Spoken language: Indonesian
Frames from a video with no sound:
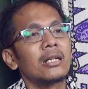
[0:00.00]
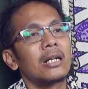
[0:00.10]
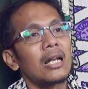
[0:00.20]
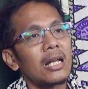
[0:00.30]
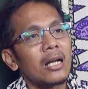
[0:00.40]

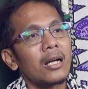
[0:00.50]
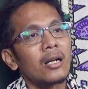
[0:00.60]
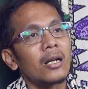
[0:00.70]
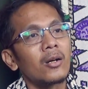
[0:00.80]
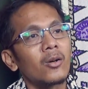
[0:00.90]
kalah
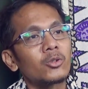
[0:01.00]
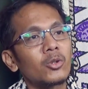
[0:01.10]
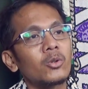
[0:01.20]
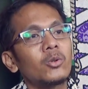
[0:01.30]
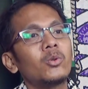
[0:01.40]

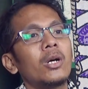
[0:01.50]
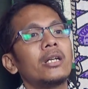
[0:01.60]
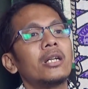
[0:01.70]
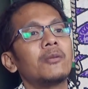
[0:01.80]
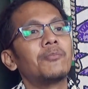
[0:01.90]
0-2
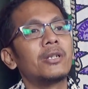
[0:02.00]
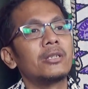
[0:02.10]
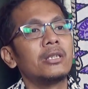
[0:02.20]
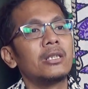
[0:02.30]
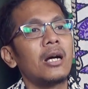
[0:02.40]
dari
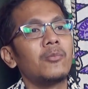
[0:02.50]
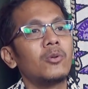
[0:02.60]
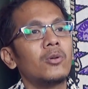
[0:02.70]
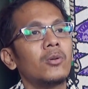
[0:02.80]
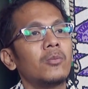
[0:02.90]

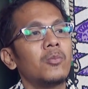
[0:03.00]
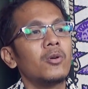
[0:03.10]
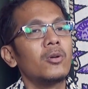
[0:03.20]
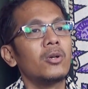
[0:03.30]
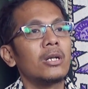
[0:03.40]
Persikabo
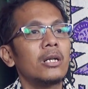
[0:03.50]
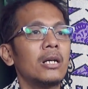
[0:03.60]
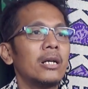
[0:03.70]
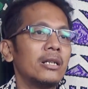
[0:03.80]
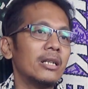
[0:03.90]
Bogor,
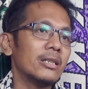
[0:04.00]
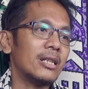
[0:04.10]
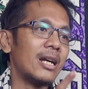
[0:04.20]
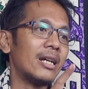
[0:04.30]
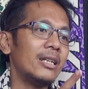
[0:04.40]
dan
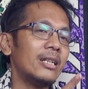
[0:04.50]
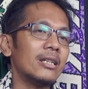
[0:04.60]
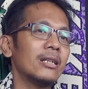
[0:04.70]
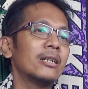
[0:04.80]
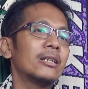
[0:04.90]

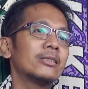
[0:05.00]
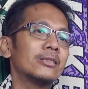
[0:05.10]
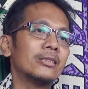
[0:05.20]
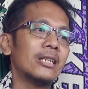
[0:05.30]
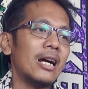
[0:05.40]
terakhir
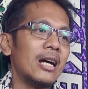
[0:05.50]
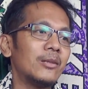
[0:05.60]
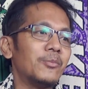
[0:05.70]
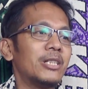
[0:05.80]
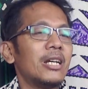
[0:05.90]

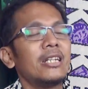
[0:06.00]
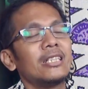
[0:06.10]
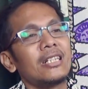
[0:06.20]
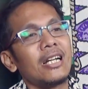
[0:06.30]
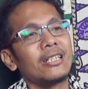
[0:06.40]
sangat
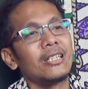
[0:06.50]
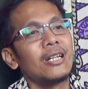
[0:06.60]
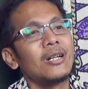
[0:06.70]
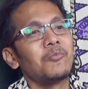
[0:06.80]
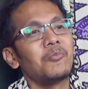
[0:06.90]
menyakitkan
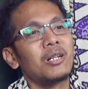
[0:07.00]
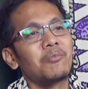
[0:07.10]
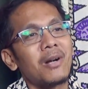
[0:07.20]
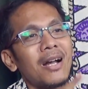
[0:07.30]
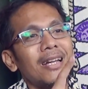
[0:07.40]

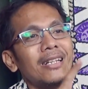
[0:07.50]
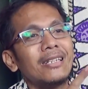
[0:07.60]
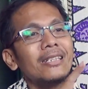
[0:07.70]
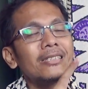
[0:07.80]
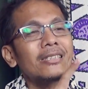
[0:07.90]

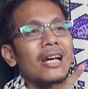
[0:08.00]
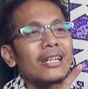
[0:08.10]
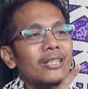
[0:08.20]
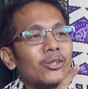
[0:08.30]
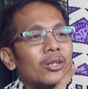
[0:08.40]
bermain di
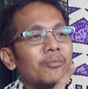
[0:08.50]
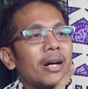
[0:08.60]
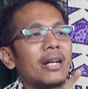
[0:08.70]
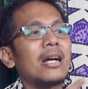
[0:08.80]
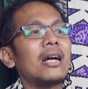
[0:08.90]
Stadion
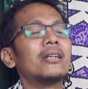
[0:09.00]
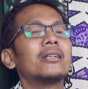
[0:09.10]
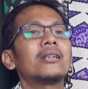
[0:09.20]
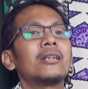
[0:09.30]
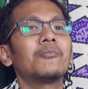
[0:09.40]
Manahan
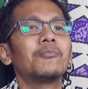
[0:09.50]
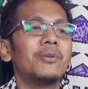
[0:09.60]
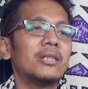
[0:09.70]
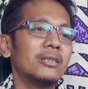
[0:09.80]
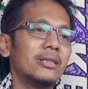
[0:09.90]

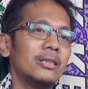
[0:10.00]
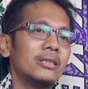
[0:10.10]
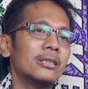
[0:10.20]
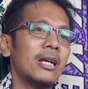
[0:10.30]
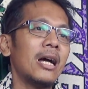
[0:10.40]

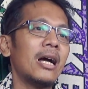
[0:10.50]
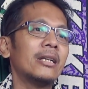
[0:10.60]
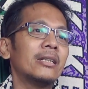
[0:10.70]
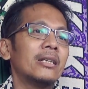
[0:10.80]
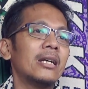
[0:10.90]
Persis
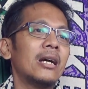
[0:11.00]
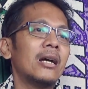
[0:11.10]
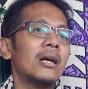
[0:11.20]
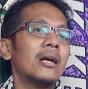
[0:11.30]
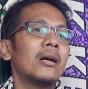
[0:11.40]

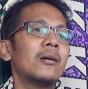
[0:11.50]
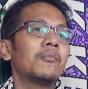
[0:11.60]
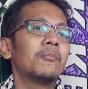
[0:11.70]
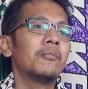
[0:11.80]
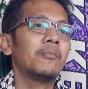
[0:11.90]
hanya
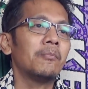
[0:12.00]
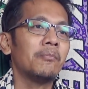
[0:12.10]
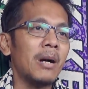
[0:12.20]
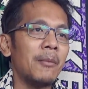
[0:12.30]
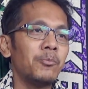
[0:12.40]

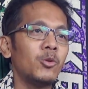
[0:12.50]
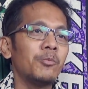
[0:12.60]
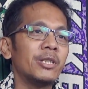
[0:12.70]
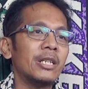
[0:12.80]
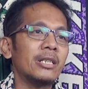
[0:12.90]
mampu
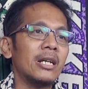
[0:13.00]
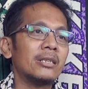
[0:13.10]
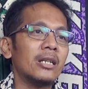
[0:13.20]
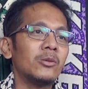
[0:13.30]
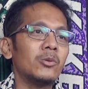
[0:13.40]
mencetak
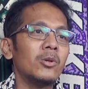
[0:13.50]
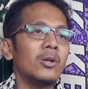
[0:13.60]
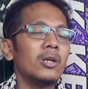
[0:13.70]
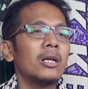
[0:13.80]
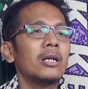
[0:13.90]
satu
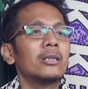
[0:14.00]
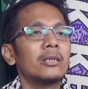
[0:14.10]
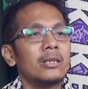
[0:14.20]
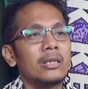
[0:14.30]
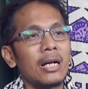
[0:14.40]
gol
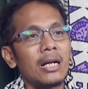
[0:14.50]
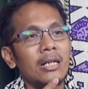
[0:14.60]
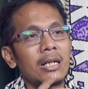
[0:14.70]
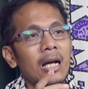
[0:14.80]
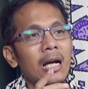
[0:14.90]

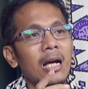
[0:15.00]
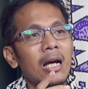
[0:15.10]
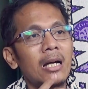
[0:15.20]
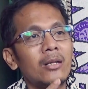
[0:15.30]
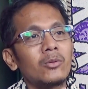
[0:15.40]
dan
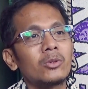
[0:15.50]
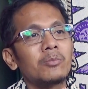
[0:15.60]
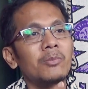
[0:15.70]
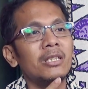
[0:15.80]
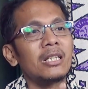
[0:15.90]
harus
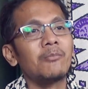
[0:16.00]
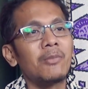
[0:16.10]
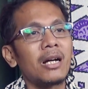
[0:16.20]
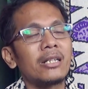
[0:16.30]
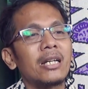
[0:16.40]

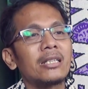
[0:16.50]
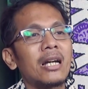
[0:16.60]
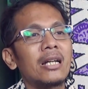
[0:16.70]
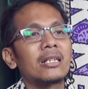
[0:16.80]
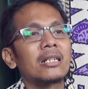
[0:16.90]
menerima
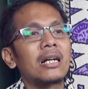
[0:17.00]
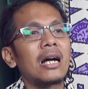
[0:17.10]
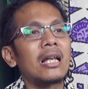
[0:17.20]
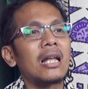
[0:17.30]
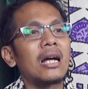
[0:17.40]
kenyataan
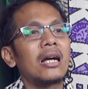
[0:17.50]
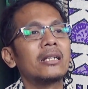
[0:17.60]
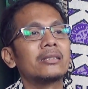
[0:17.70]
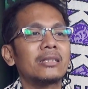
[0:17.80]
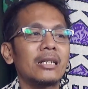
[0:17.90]
kalah
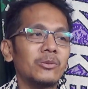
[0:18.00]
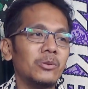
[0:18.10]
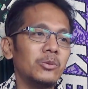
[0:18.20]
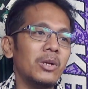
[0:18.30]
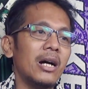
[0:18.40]

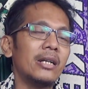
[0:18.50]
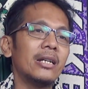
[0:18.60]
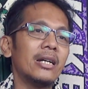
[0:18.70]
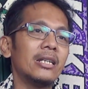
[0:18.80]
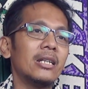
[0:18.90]
1-2
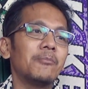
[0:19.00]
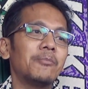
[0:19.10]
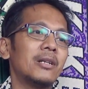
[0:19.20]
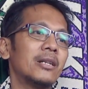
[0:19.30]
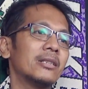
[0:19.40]
dari
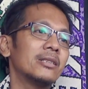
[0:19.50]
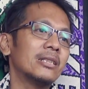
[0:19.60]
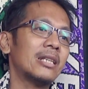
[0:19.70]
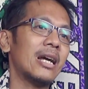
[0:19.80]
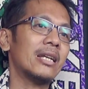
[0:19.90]

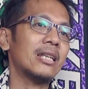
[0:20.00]
Persita